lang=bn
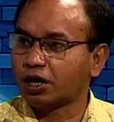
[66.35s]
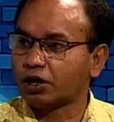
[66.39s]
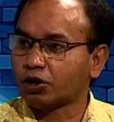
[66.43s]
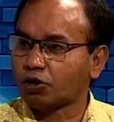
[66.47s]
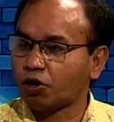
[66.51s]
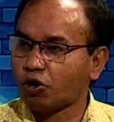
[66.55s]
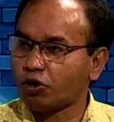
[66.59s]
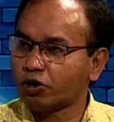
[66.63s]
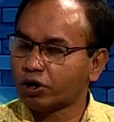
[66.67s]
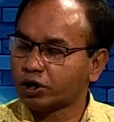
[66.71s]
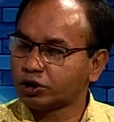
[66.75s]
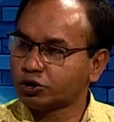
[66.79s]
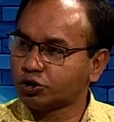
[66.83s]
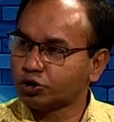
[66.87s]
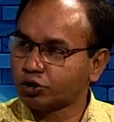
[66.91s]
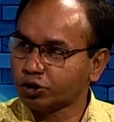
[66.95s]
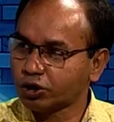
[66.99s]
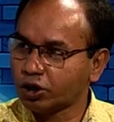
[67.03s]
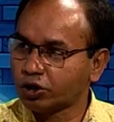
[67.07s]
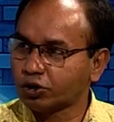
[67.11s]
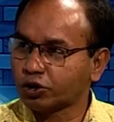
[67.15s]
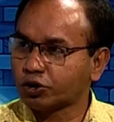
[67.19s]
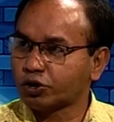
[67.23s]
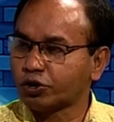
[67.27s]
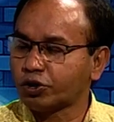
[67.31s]
করোনার
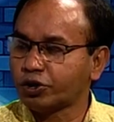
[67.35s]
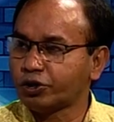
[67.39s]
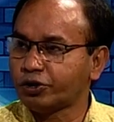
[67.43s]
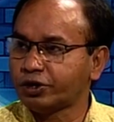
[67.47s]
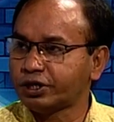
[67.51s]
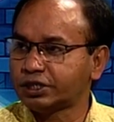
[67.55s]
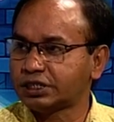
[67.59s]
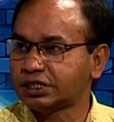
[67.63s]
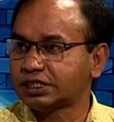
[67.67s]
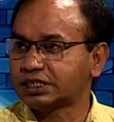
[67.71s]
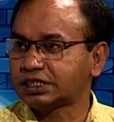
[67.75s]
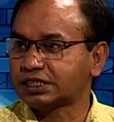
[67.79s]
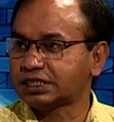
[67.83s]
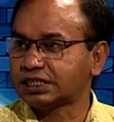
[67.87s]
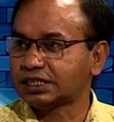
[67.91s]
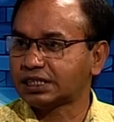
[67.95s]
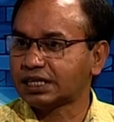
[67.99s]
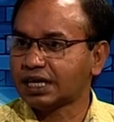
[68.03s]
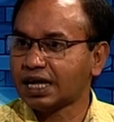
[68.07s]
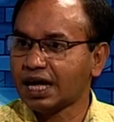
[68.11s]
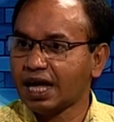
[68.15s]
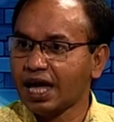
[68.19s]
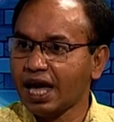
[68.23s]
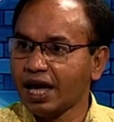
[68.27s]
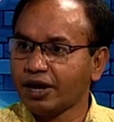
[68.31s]
জটিলতা তৈরি হয়ে যাচ্ছে
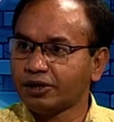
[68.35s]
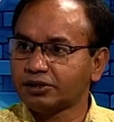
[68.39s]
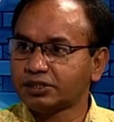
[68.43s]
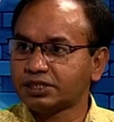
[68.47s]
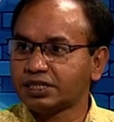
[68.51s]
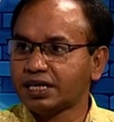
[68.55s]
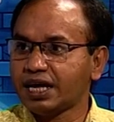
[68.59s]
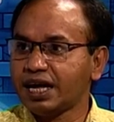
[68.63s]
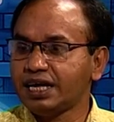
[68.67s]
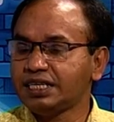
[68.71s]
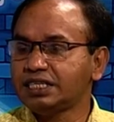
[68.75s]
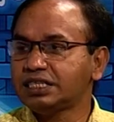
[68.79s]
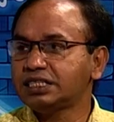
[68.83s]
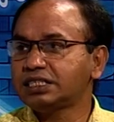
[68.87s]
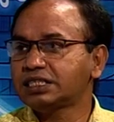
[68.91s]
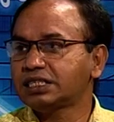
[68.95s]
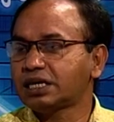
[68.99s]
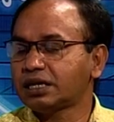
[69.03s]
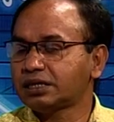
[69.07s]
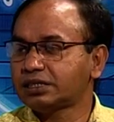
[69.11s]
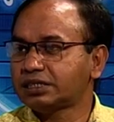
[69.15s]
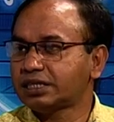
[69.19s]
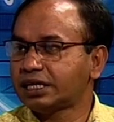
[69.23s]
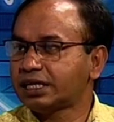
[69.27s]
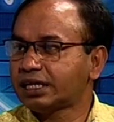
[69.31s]
স্যার এই যে
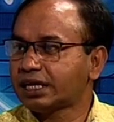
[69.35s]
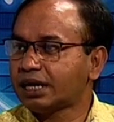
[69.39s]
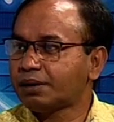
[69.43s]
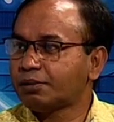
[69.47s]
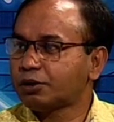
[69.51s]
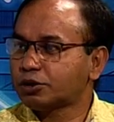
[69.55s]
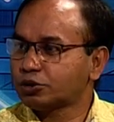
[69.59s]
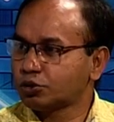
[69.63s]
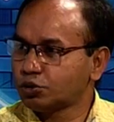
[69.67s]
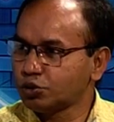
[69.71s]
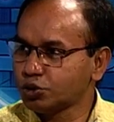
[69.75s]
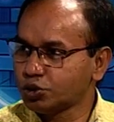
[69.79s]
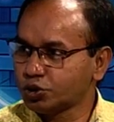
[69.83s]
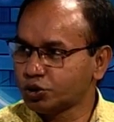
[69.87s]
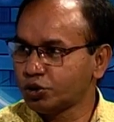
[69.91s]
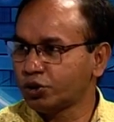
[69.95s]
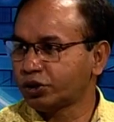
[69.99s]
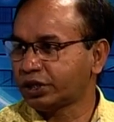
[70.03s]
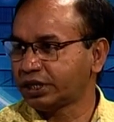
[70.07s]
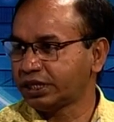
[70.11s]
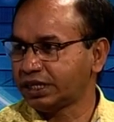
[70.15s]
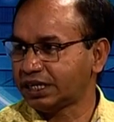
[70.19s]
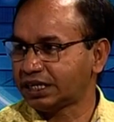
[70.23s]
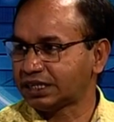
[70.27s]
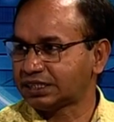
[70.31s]
যাদেরকে আমরা সুস্থতে
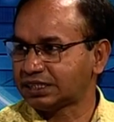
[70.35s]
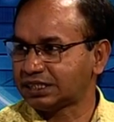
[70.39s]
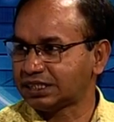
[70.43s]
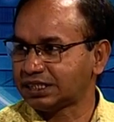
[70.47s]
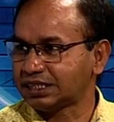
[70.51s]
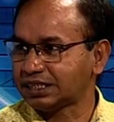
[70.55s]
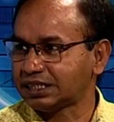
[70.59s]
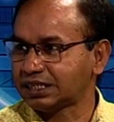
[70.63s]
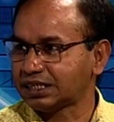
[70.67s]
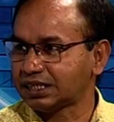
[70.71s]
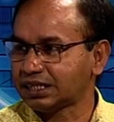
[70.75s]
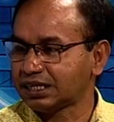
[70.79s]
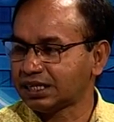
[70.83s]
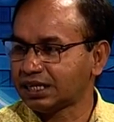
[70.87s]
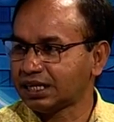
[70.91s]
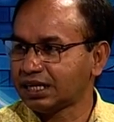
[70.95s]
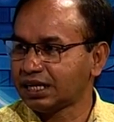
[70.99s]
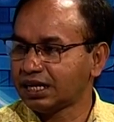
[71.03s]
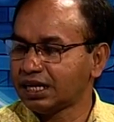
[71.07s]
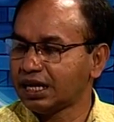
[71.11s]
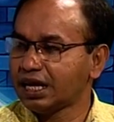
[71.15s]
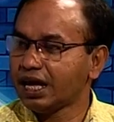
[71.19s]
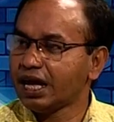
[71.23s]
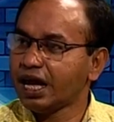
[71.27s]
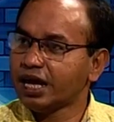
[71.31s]
দেখছি
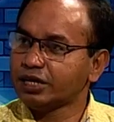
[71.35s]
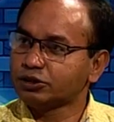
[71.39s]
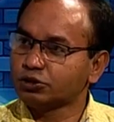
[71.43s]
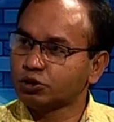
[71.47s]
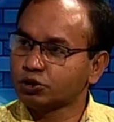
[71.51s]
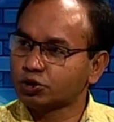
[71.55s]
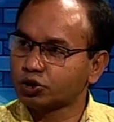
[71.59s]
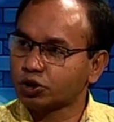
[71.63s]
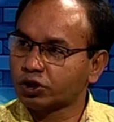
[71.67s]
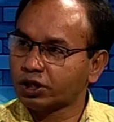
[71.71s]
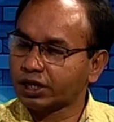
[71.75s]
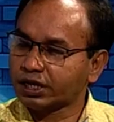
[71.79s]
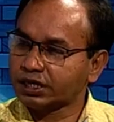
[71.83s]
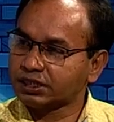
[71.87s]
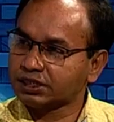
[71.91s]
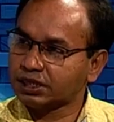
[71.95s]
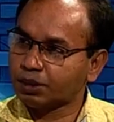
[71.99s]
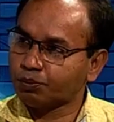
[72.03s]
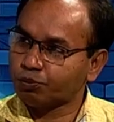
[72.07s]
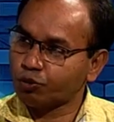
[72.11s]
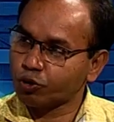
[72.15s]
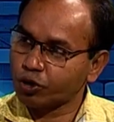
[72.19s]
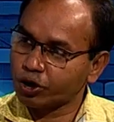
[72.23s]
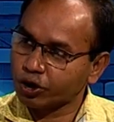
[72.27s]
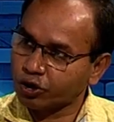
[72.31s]
এই সুস্থতা কি স্যার
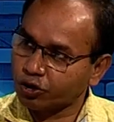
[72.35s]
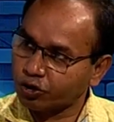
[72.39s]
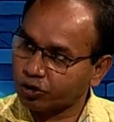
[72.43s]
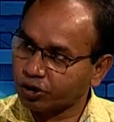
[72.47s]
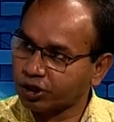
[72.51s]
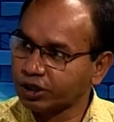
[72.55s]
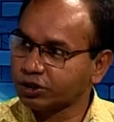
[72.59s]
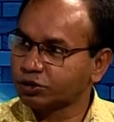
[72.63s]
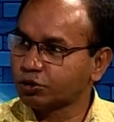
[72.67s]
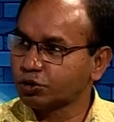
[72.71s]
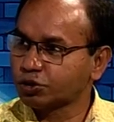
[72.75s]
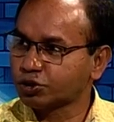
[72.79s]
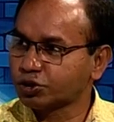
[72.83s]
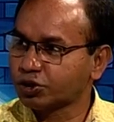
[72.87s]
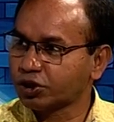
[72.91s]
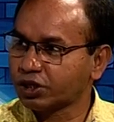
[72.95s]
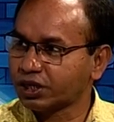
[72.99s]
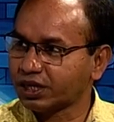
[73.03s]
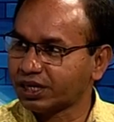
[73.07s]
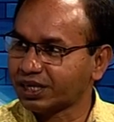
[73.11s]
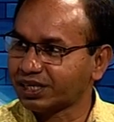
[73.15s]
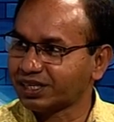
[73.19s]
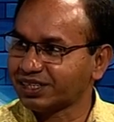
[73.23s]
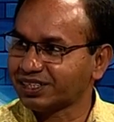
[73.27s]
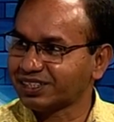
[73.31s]
প্রকৃত অর্থে
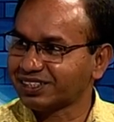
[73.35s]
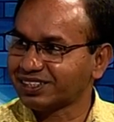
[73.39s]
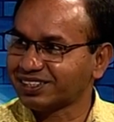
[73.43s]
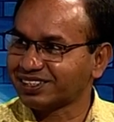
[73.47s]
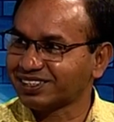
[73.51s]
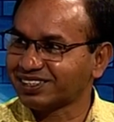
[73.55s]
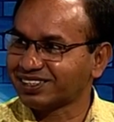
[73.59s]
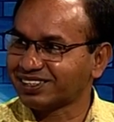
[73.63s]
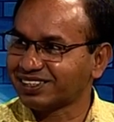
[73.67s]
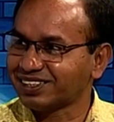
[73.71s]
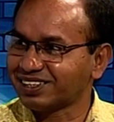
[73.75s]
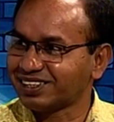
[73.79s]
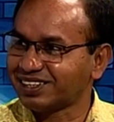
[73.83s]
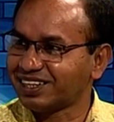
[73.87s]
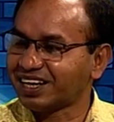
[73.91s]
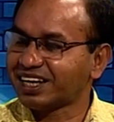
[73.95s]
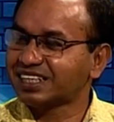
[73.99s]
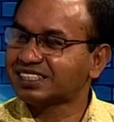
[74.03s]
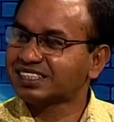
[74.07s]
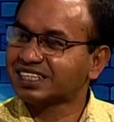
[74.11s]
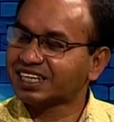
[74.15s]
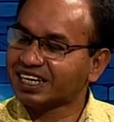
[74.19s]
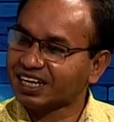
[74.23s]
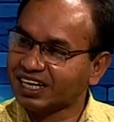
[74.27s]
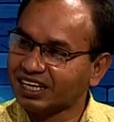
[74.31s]
সুস্থতা নাকি
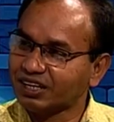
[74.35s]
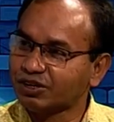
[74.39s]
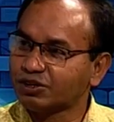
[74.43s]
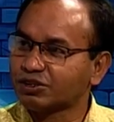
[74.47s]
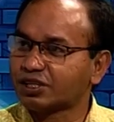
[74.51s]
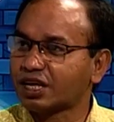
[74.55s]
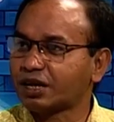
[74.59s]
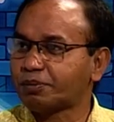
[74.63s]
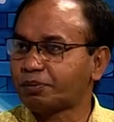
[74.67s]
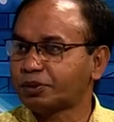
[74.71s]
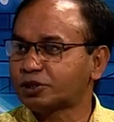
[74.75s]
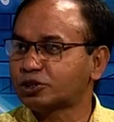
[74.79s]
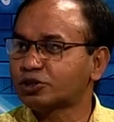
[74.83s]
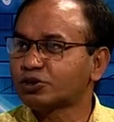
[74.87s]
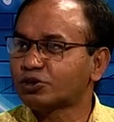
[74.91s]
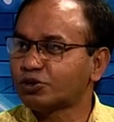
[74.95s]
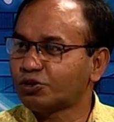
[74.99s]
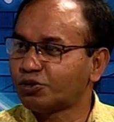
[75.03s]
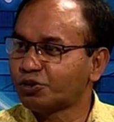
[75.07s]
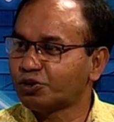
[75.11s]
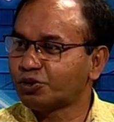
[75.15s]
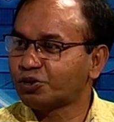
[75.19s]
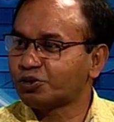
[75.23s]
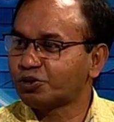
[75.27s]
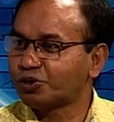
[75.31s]
স্যার এখানে তার পিছনে
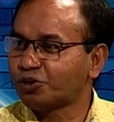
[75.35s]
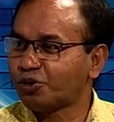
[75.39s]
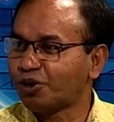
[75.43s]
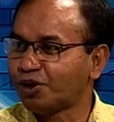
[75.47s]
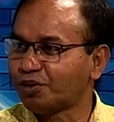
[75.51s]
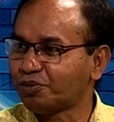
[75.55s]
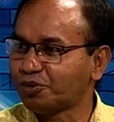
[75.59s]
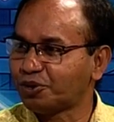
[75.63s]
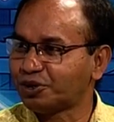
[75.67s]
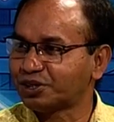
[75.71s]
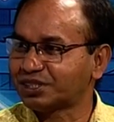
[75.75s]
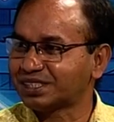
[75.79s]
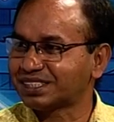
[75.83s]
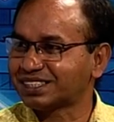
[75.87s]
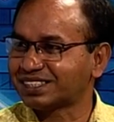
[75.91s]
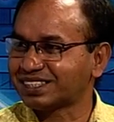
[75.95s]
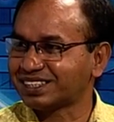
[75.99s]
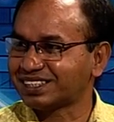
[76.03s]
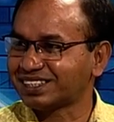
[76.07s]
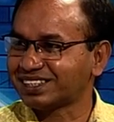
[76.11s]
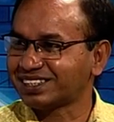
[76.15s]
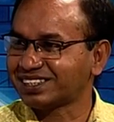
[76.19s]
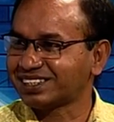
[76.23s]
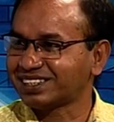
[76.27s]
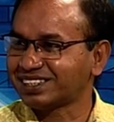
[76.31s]
অন্য কোনো গল্প আছে স্যার